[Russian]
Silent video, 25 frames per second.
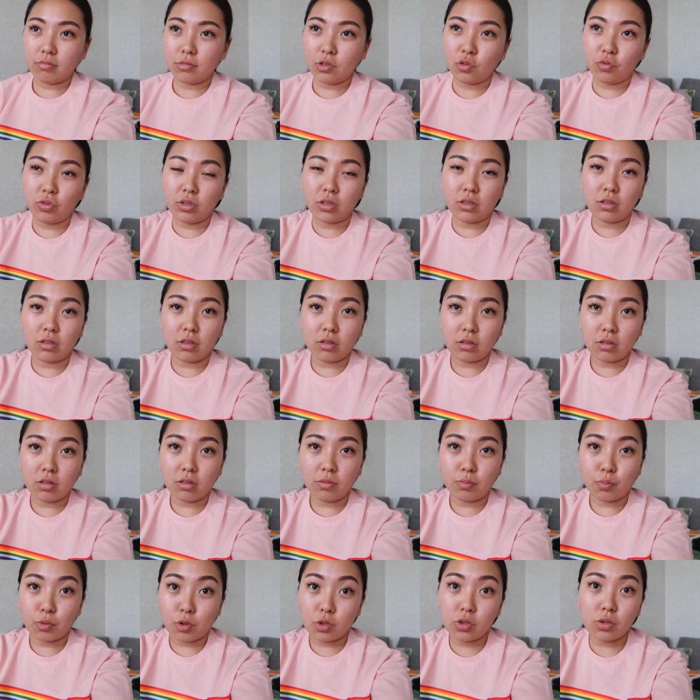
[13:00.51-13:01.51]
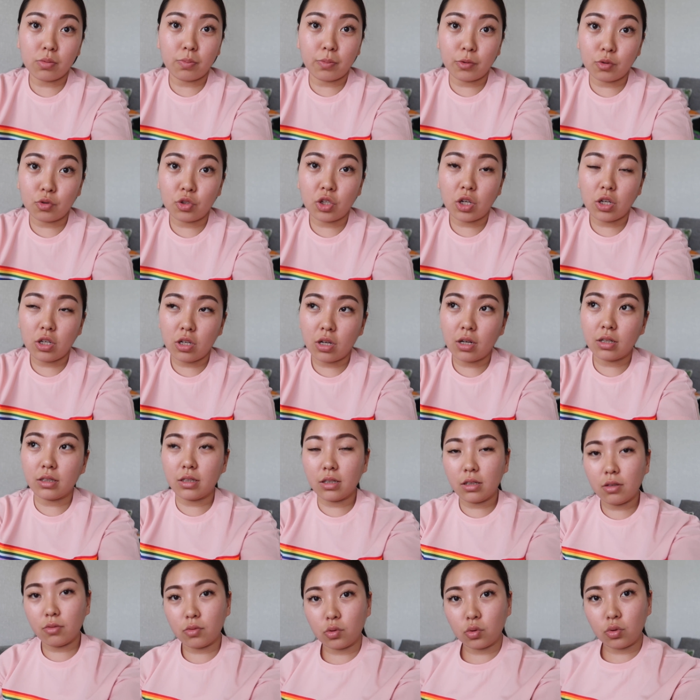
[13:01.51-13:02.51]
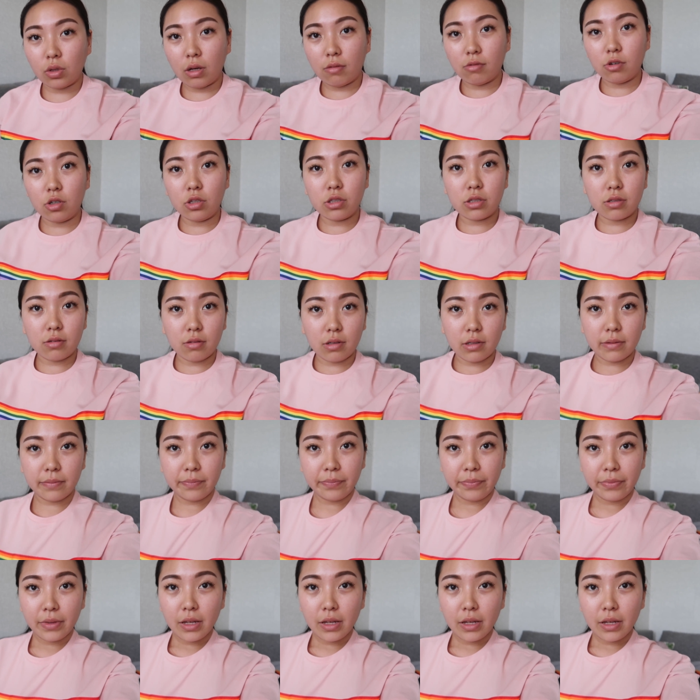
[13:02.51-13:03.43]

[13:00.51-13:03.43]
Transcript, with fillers: Ну вот э, просто получаю я от этого удовольствие.